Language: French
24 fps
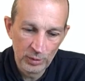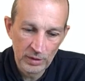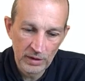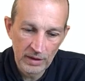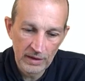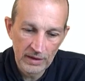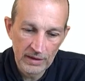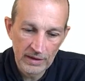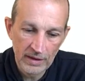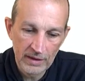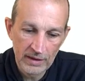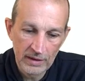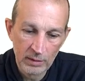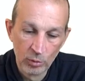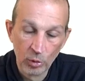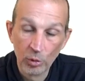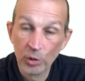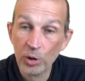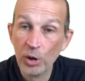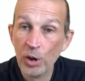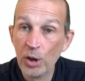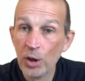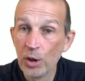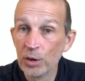la,
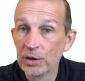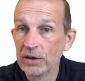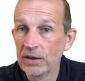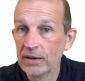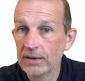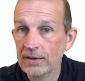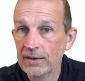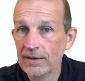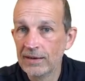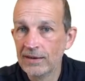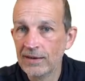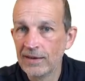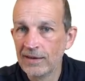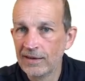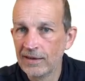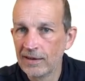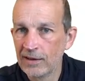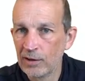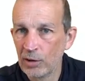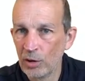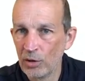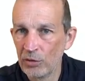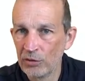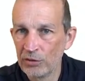longueur des,
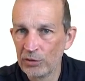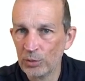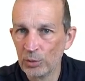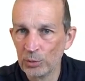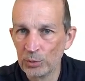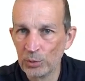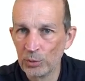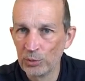séquences dont